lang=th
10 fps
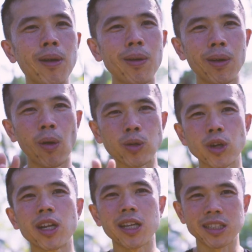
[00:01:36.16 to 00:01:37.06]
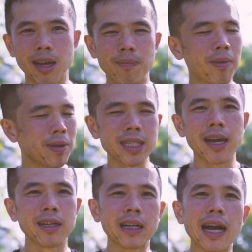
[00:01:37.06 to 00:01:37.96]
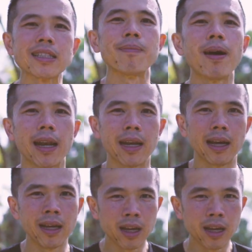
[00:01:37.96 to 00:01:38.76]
แล้วลงส้นแล้วจะเจ็บมันไม่ใช่คือการสัมผัสฮะ